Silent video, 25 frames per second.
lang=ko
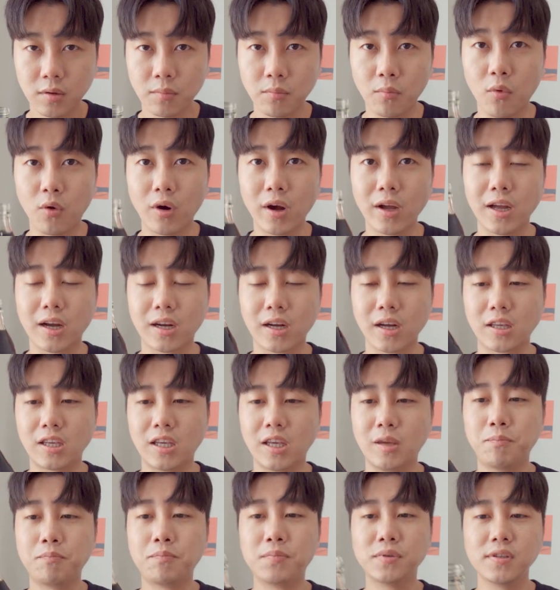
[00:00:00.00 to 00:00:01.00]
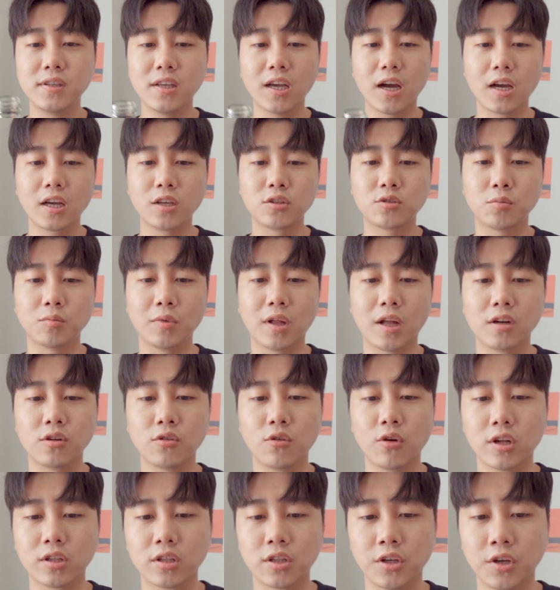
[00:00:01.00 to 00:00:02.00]
뭔가 약간 깊은 향이 좀 나는
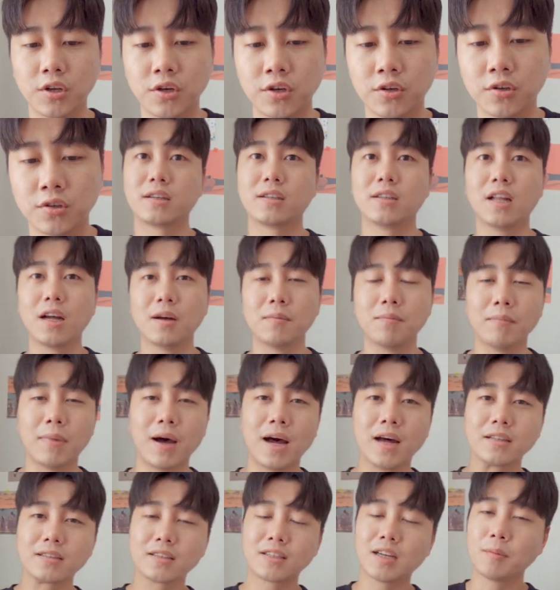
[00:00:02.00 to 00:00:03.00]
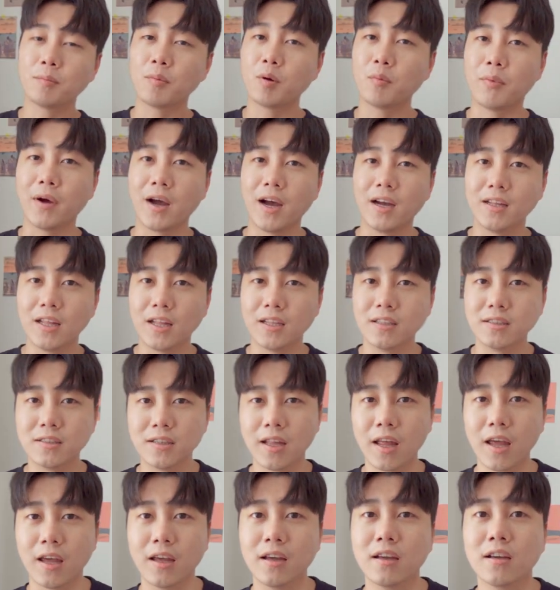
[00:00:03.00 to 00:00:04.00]
것 같아요 그 다음 맛을 한번 봐야
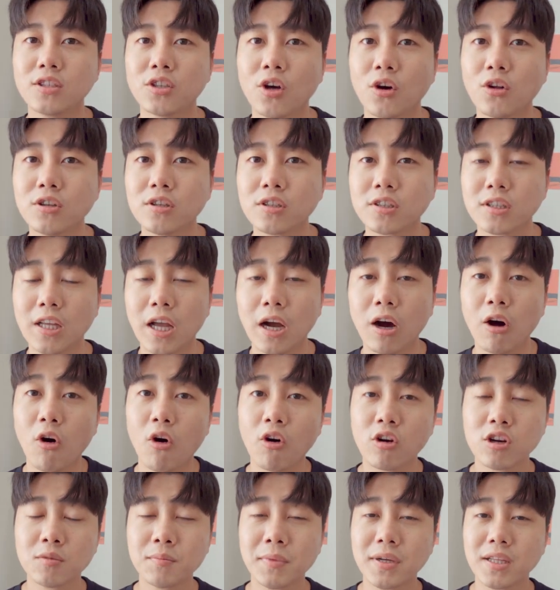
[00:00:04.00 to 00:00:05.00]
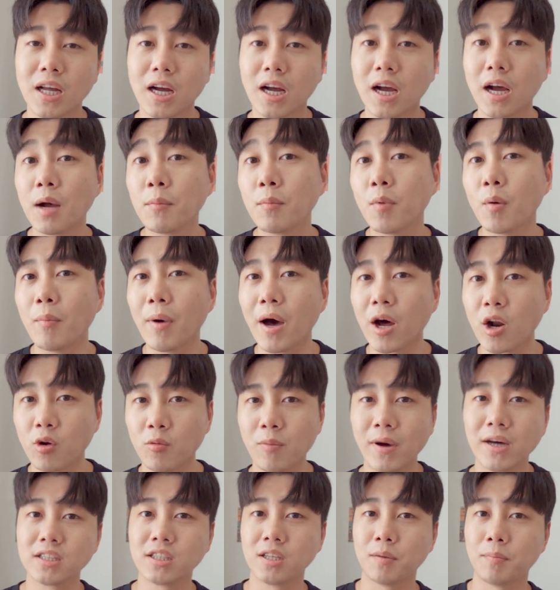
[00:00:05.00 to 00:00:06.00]
되는데 저는 그냥 얼음에다가 한번 바로
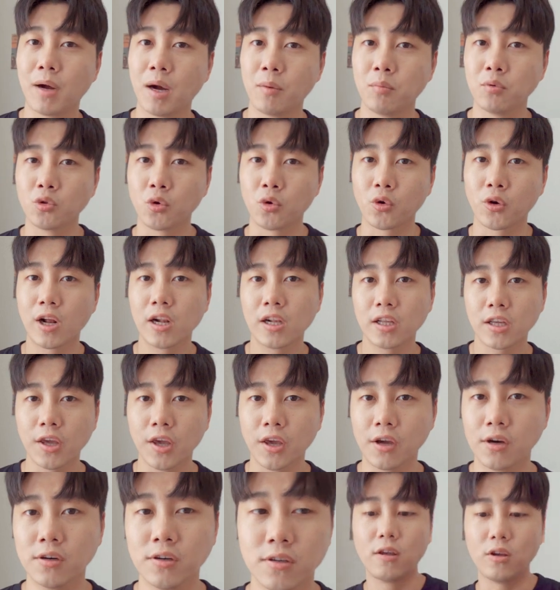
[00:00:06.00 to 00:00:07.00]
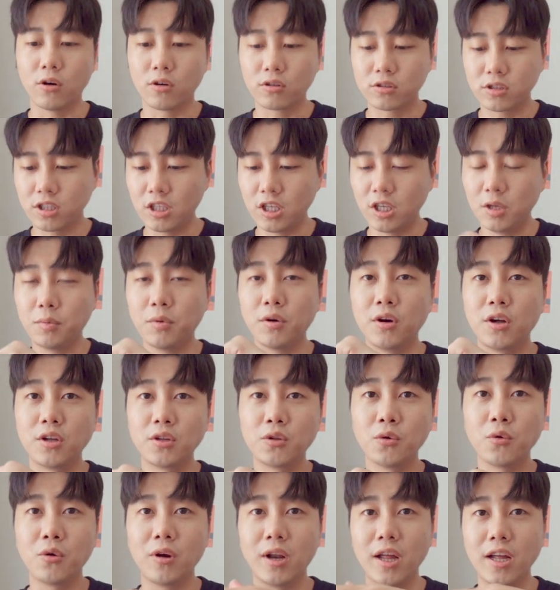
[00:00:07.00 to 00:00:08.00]
맛을 봐보도록 할게요 역시
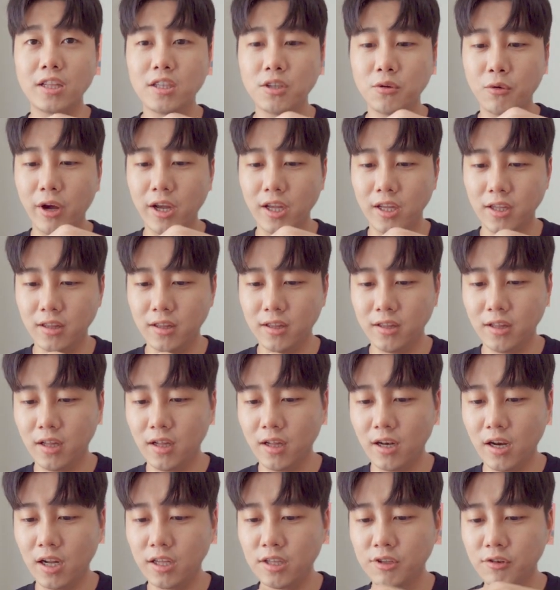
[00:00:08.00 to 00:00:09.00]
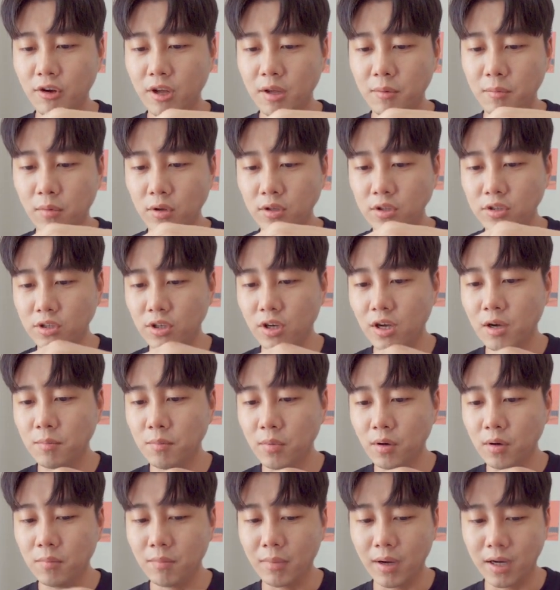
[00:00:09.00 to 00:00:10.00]
이번에도 레드와인 네, 레드와인 먼저
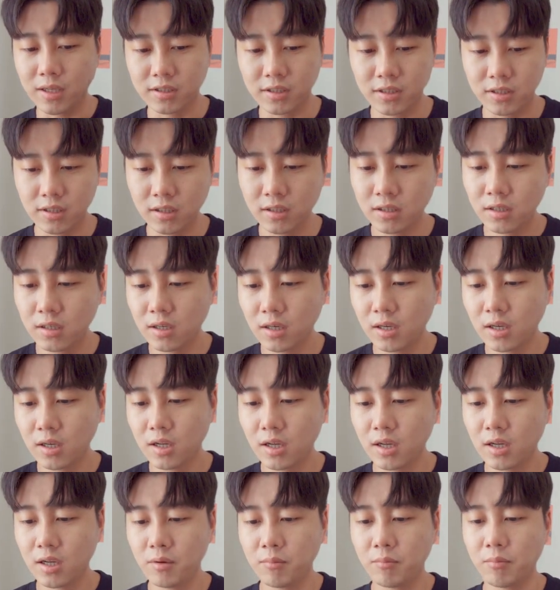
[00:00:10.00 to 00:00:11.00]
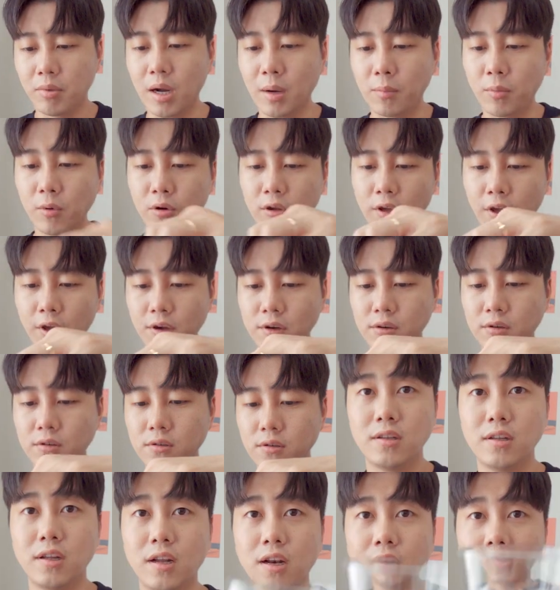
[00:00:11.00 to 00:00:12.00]
한번 맛을 봐볼게요
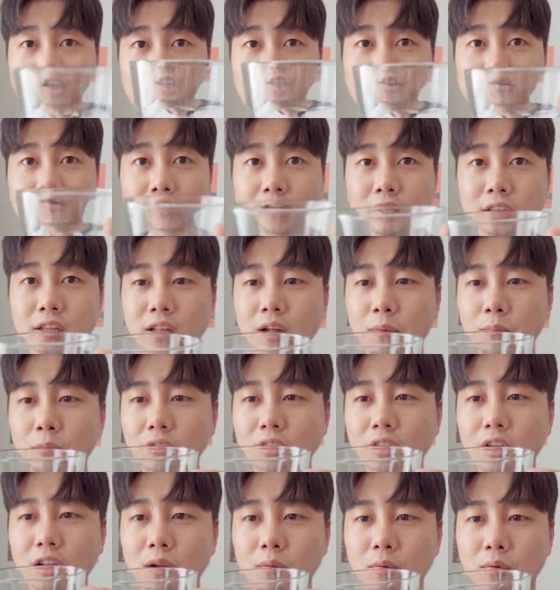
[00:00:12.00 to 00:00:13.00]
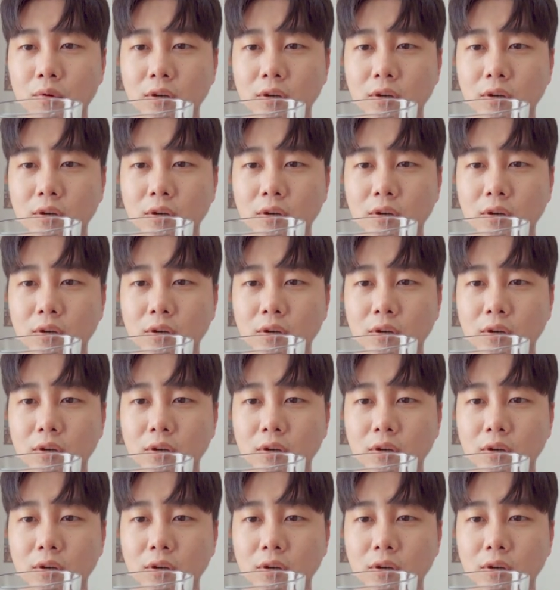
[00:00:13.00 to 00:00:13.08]
네, 레드와인 한번 따라